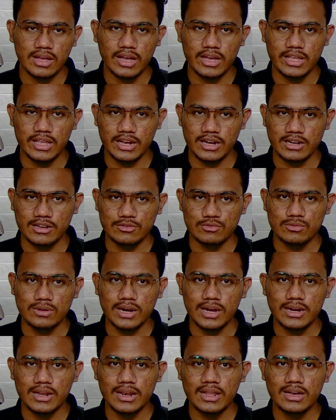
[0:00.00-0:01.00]
Yang
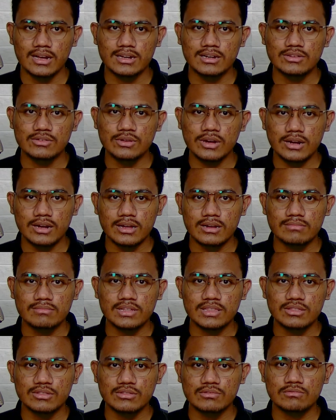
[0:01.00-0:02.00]
kedua adalah gunakan
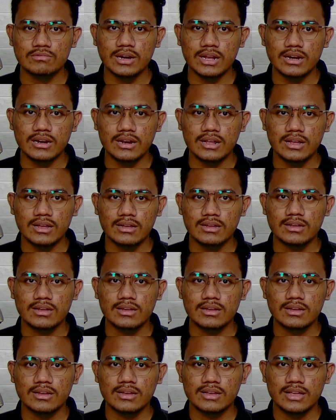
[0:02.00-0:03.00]
bentuk warna
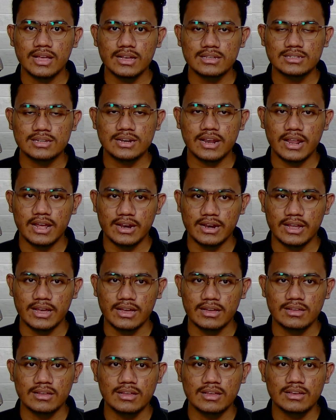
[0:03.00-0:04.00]
yang
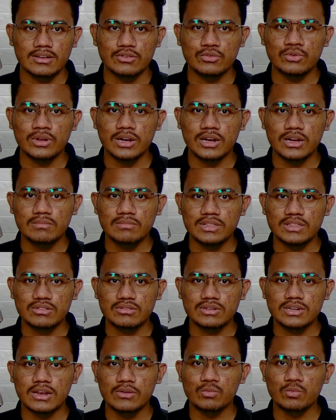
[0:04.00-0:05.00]
sederhana. Gunakan
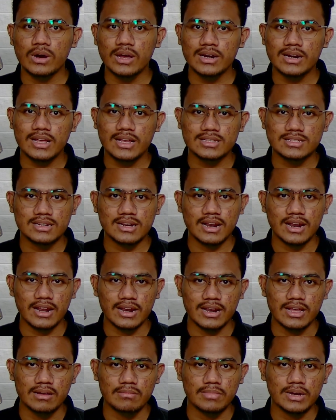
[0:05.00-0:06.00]
bentuk dan warna yang
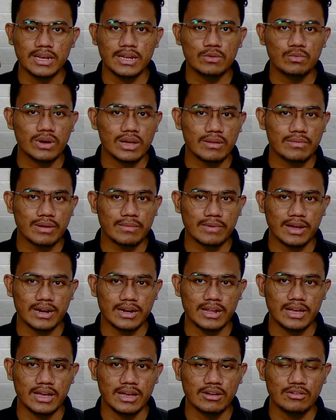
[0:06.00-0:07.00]
sederhana pada wireframe
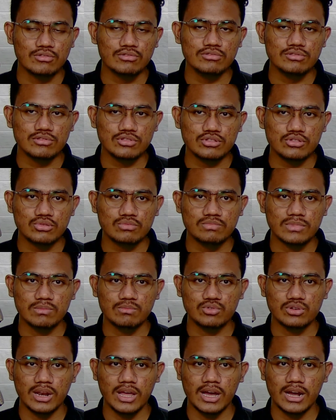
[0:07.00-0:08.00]
Anda untuk
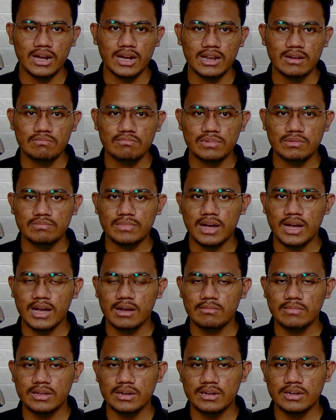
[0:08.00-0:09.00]
memudahkan
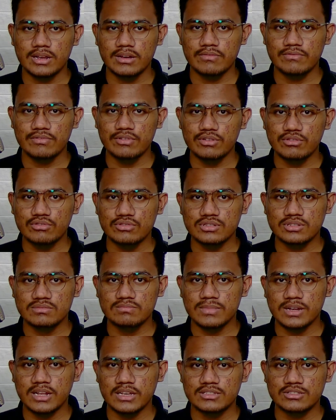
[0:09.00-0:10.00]
pemahaman dan fokus
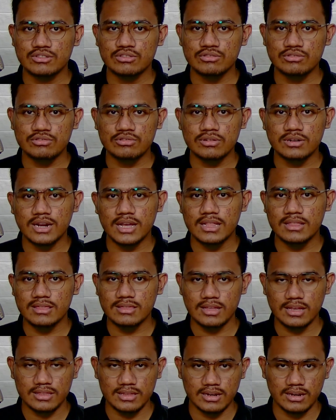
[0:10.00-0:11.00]
pada struktur dan
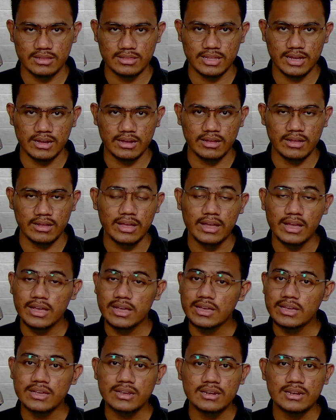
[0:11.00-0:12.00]
tata letak.
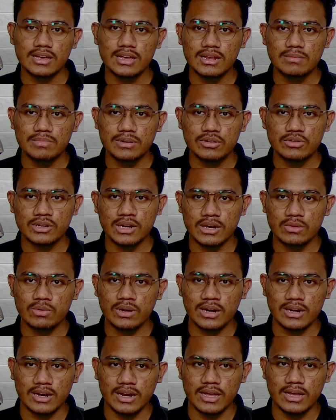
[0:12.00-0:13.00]
Hindari penggunaan
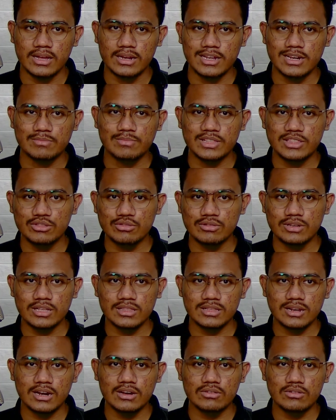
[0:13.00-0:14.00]
warna dan bentuk yang
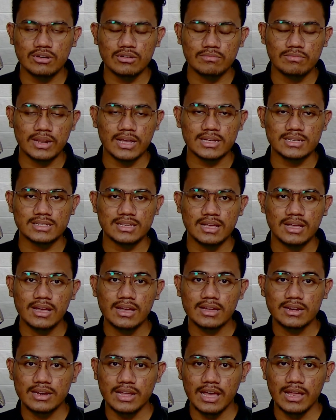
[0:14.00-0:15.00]
terlalu kompleks
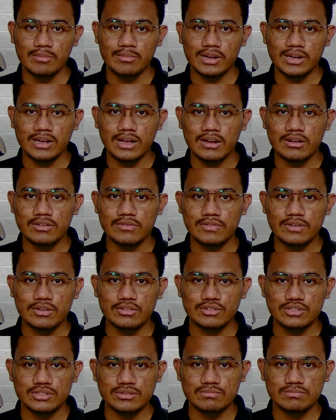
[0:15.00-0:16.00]
dan mengganggu
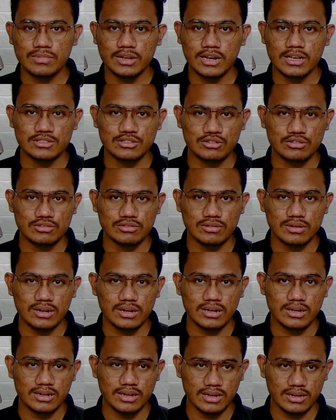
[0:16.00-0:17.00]
fokus pada
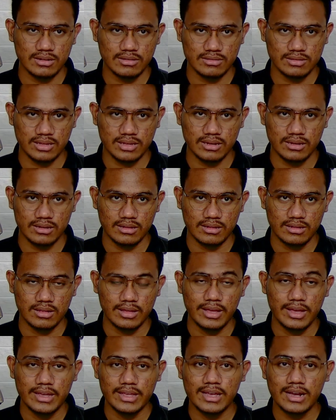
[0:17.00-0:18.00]
struktur dan konten.
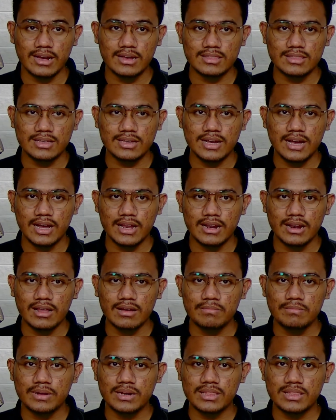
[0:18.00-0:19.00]
Yang ketiga
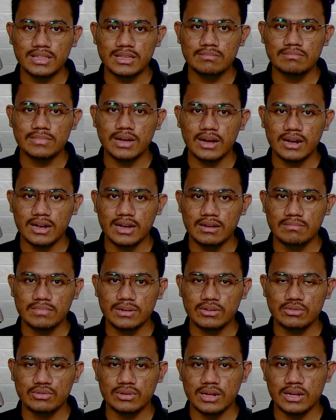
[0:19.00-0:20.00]
adalah pertimbangkan
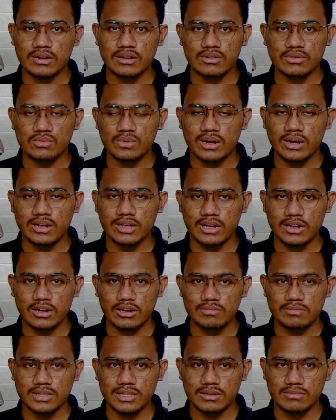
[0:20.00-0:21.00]
penggunaan ruang yang
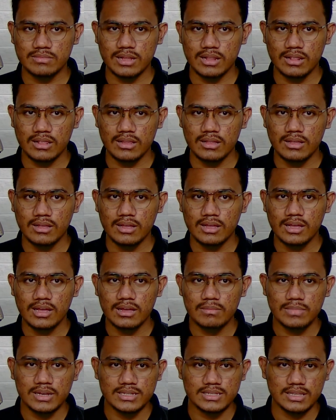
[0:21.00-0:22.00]
optimal.
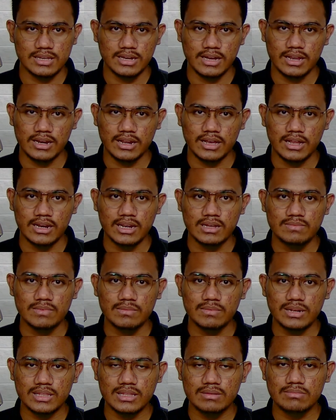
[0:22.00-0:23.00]
Pastikan Anda
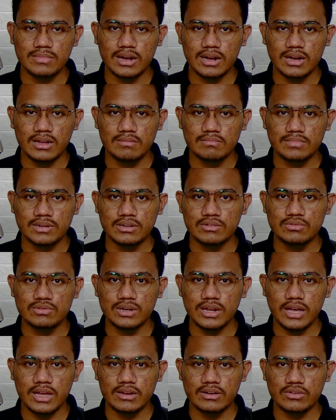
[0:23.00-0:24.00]
mempertimbangkan
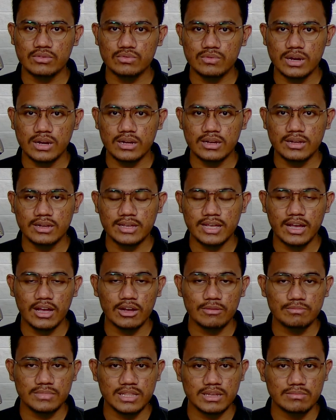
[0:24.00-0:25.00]
penggunaan ruang yang
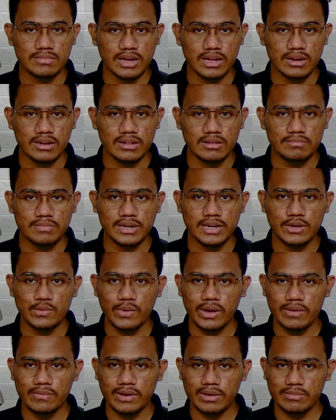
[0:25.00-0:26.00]
optimal pada
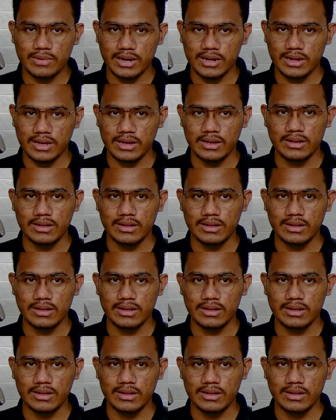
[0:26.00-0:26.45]
wireframe Anda.